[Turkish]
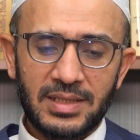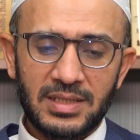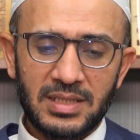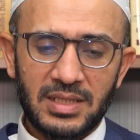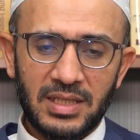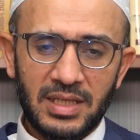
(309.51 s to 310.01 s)

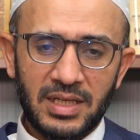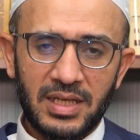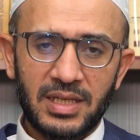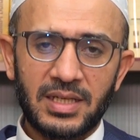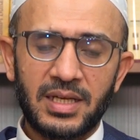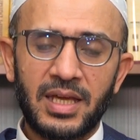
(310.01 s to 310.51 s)
kendisini
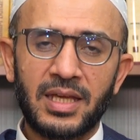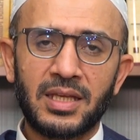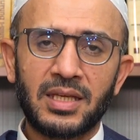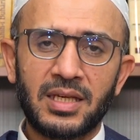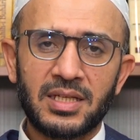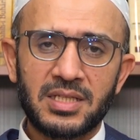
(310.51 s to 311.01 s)
yere
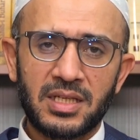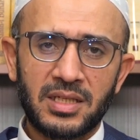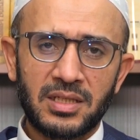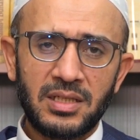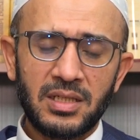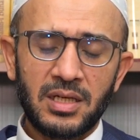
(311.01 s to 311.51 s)
engine
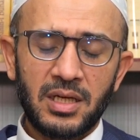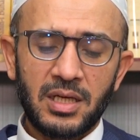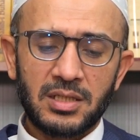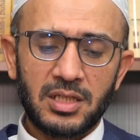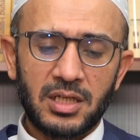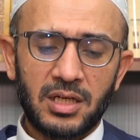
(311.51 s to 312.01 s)
sereni
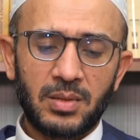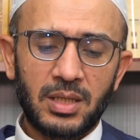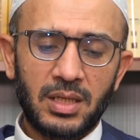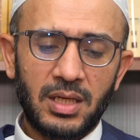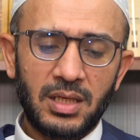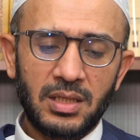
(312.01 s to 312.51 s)

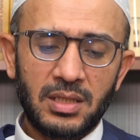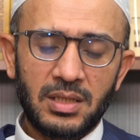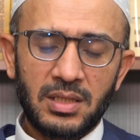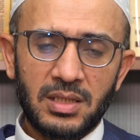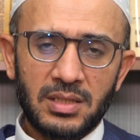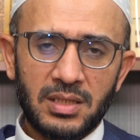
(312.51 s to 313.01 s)
Cenab-ı Allah